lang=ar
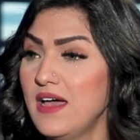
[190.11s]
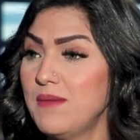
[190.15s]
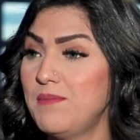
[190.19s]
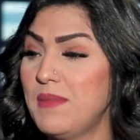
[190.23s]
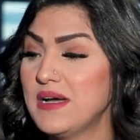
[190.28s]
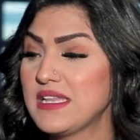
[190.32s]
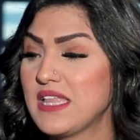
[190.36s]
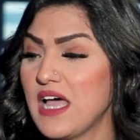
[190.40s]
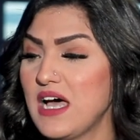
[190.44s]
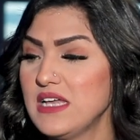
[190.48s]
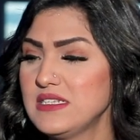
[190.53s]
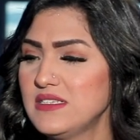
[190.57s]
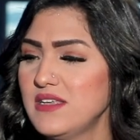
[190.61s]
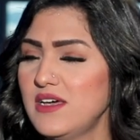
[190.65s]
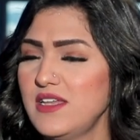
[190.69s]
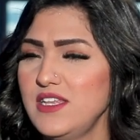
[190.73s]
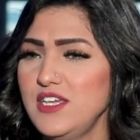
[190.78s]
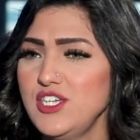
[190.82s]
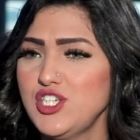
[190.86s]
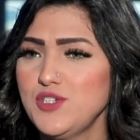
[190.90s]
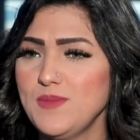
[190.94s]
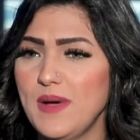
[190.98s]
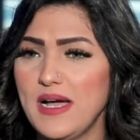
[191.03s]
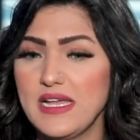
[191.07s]
ما
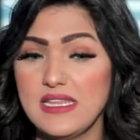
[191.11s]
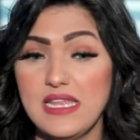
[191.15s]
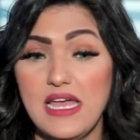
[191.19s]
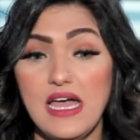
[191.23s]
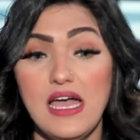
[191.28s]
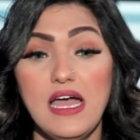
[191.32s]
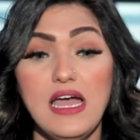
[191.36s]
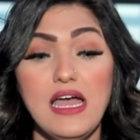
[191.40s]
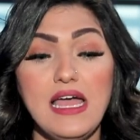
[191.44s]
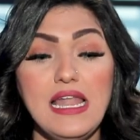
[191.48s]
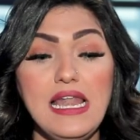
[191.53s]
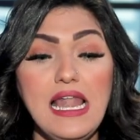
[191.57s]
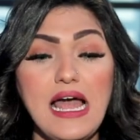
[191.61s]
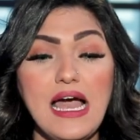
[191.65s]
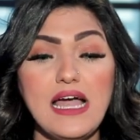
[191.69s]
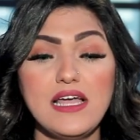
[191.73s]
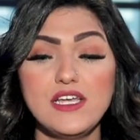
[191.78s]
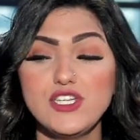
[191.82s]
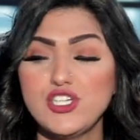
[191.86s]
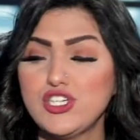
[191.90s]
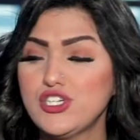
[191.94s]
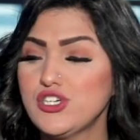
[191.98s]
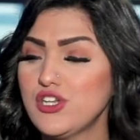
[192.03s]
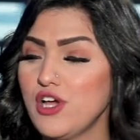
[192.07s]
تهزريش مع ده لا
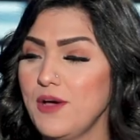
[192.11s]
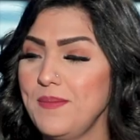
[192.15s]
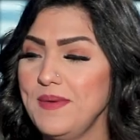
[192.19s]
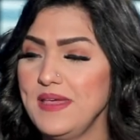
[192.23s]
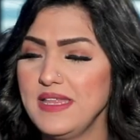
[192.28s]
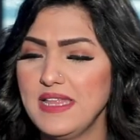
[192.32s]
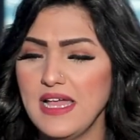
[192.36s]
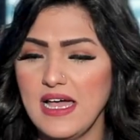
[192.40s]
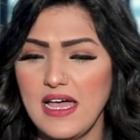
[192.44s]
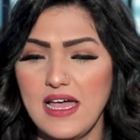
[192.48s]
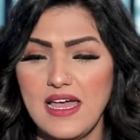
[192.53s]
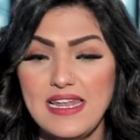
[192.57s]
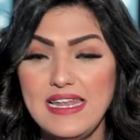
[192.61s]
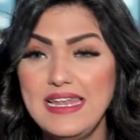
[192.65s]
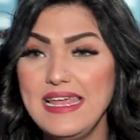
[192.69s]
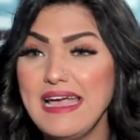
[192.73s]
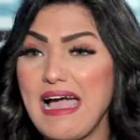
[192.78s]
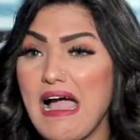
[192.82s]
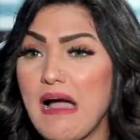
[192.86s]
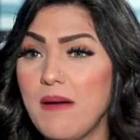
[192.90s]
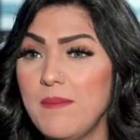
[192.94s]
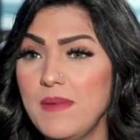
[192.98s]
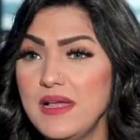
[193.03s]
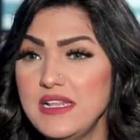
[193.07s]
اشربي ده
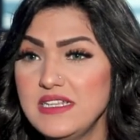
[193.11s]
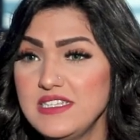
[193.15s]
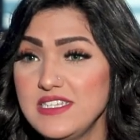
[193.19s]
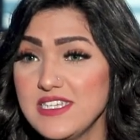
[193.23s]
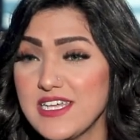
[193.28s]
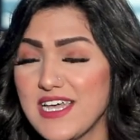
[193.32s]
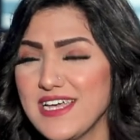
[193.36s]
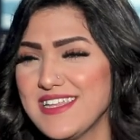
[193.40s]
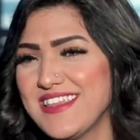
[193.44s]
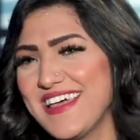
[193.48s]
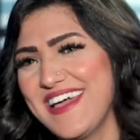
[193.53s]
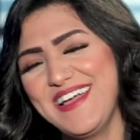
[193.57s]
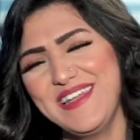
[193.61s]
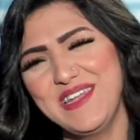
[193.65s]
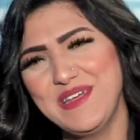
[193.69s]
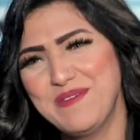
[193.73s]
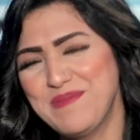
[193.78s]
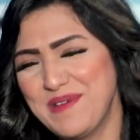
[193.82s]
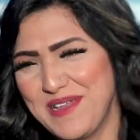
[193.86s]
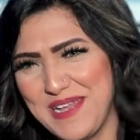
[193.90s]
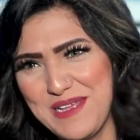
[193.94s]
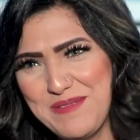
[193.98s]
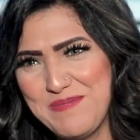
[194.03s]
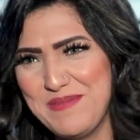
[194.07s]
ليه عملتي كده
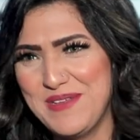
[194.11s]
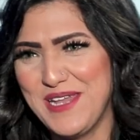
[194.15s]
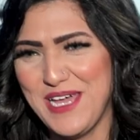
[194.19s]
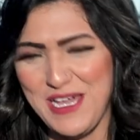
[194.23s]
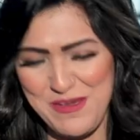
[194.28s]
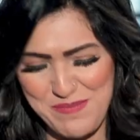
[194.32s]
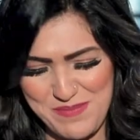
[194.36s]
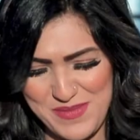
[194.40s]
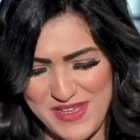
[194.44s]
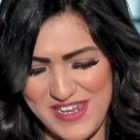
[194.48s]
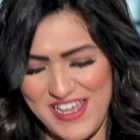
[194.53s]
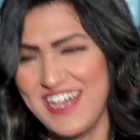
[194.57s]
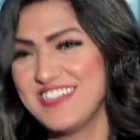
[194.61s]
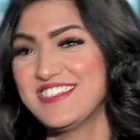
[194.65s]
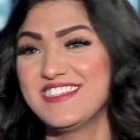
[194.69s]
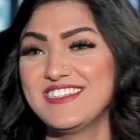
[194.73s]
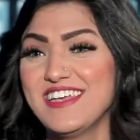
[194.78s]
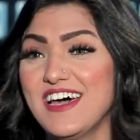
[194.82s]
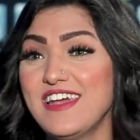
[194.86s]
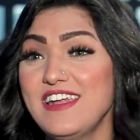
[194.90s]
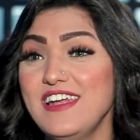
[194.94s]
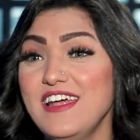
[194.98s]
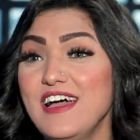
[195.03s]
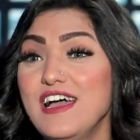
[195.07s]
احنا بنات بنحب يعني
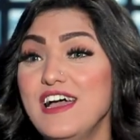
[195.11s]
نهزر